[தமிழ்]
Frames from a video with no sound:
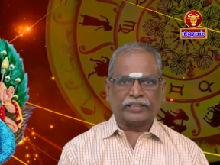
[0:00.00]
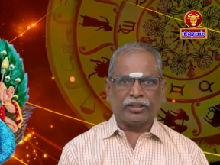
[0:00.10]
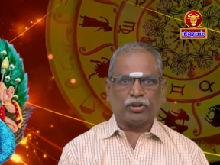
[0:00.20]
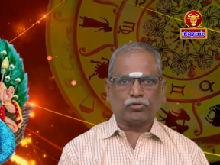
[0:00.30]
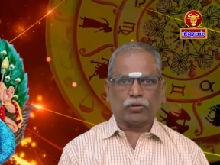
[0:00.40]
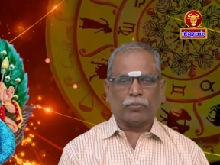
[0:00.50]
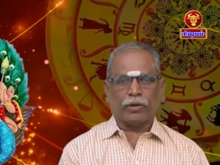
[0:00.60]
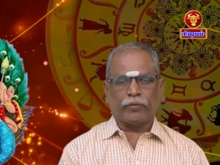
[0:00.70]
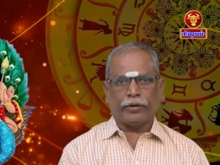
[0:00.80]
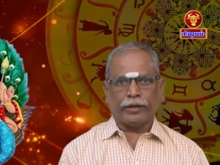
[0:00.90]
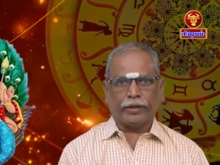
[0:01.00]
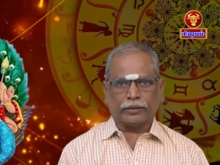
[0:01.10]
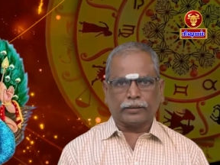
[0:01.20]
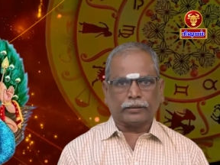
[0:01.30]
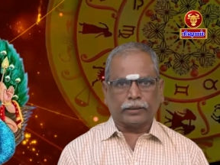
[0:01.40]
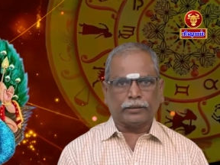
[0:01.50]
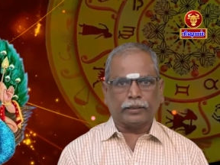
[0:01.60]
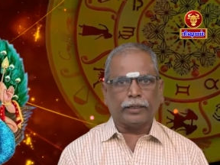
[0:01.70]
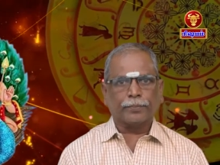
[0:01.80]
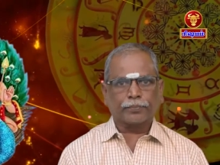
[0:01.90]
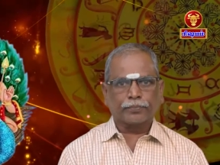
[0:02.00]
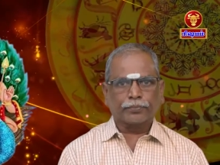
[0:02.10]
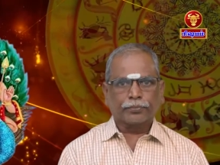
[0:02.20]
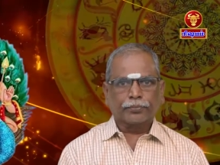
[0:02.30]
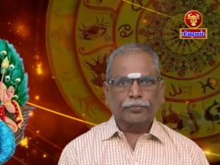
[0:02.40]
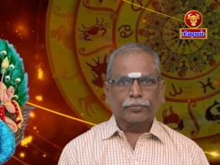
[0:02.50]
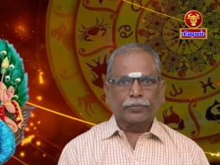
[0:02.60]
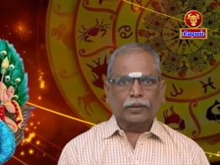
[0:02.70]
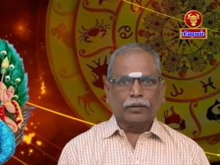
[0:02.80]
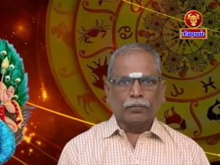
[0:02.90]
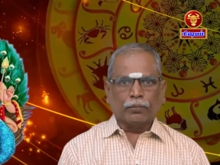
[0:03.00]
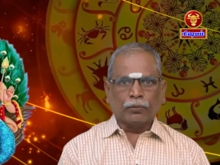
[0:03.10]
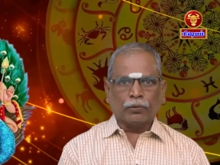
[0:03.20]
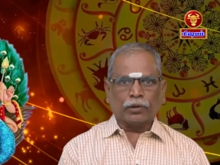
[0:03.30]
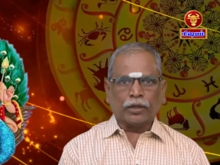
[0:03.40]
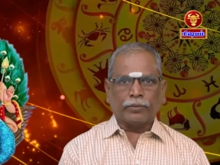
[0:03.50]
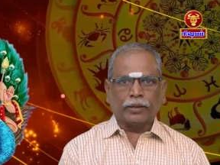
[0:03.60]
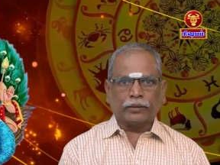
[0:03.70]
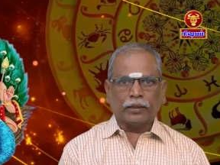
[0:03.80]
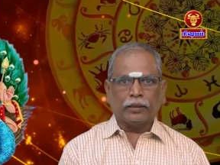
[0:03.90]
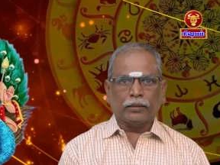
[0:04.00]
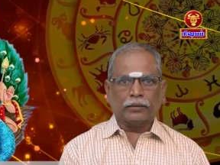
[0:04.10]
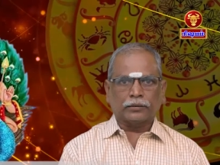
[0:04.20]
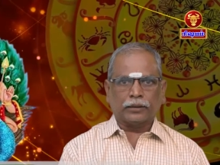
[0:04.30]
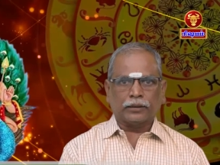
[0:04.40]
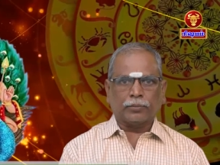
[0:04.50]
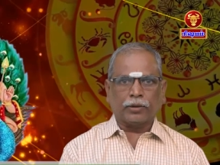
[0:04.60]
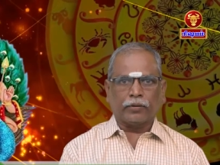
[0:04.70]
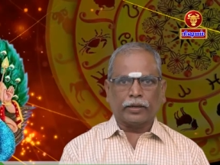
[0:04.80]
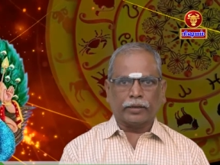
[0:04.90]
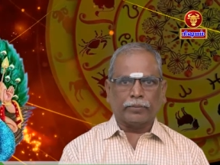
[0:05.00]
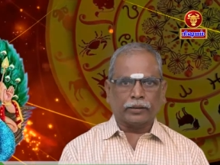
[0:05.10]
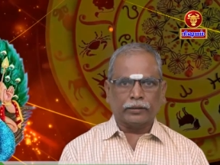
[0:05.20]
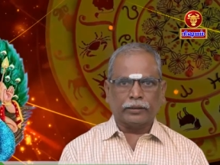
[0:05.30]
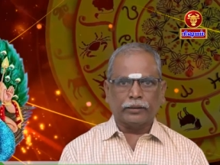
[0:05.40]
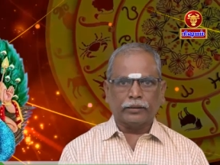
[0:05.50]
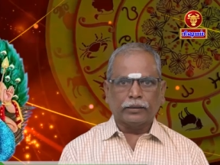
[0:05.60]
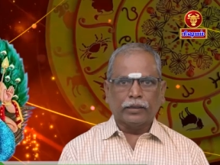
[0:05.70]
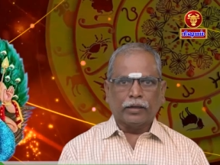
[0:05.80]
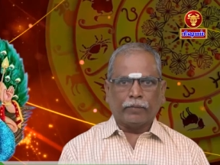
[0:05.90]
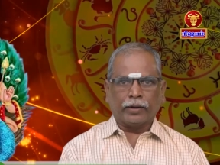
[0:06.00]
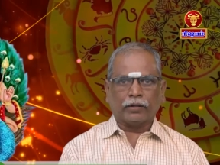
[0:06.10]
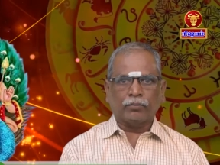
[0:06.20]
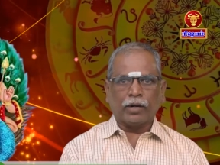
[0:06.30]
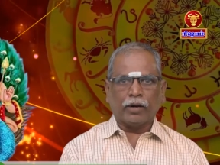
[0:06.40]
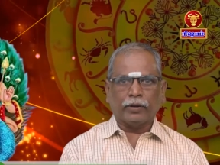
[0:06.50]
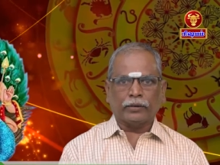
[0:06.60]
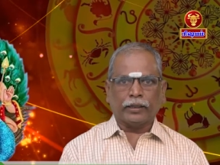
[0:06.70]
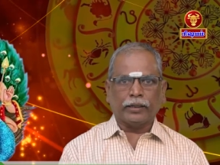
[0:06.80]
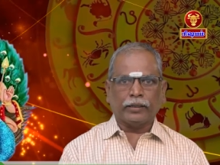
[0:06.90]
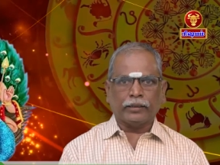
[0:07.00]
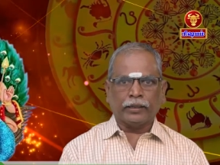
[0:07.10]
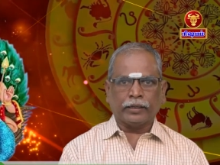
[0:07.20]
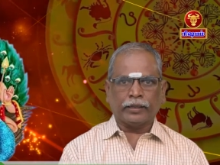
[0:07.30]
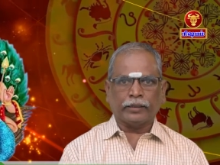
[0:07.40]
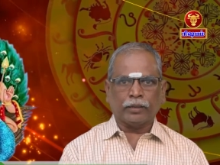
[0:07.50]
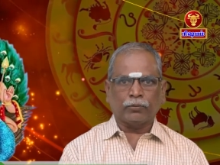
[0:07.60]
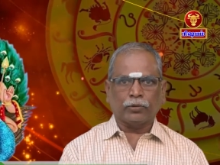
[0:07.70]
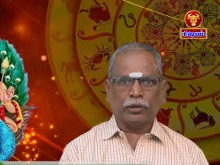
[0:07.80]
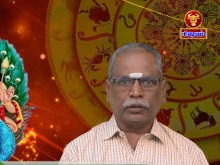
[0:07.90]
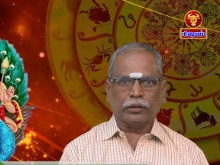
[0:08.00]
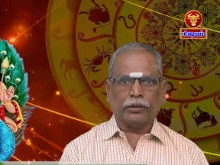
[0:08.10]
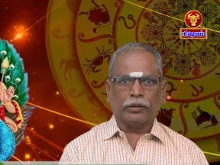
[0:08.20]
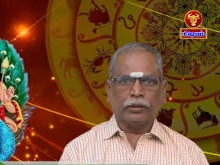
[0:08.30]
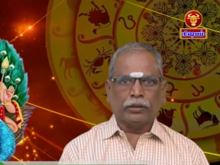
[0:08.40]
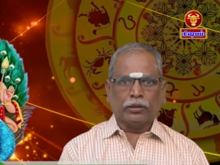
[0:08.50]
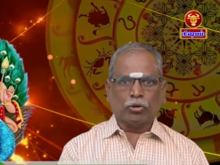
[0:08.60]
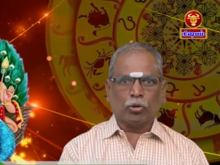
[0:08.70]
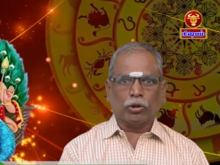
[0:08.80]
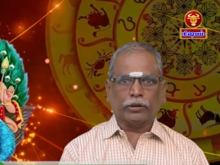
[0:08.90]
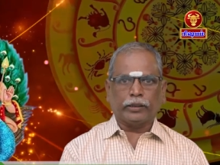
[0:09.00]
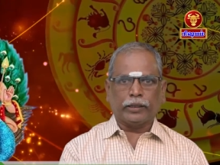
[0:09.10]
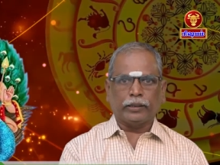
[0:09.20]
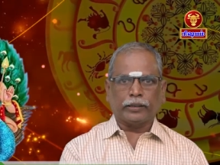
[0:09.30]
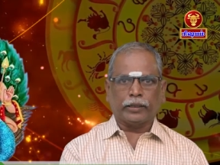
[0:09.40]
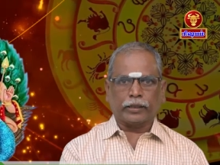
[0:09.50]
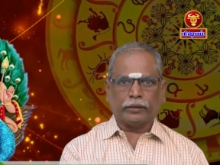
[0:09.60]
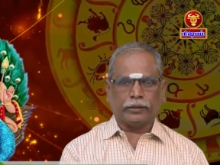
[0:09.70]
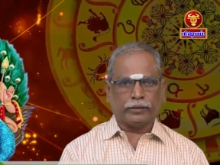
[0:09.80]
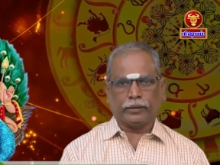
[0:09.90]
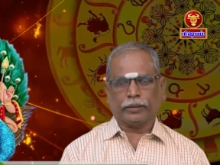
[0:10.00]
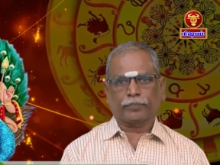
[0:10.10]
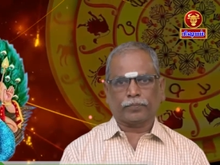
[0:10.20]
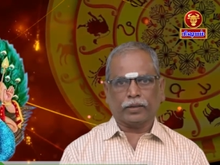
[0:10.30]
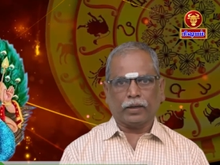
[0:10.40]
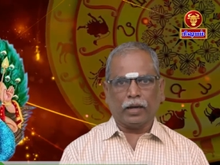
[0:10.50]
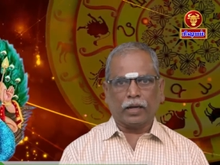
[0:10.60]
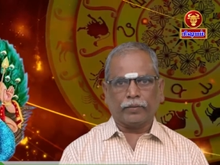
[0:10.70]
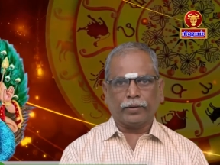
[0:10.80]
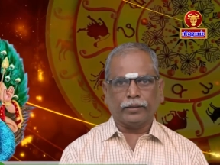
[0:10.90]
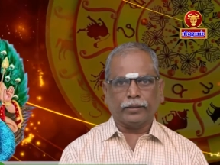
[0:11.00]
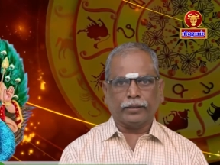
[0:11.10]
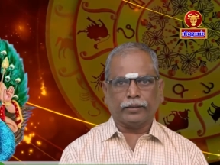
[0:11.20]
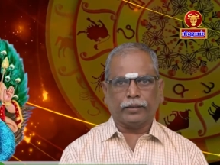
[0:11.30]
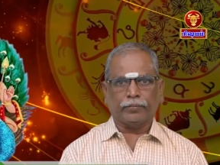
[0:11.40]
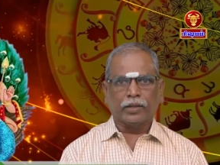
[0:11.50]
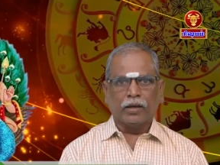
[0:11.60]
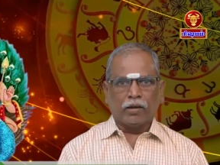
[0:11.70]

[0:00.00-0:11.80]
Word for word: சனீஸ்வர பகவானுடைய நட்சத்திரத்திலே மூன்றாம் இடத்தில் சந்திர பகவான் அமர்ந்து வளரும் பாவத்திலே இன்றைய தினம் உங்களுக்கு யோகத்தை அள்ளித்தர காத்திருக்கின்றார் ஆகவே இன்றைய தினம்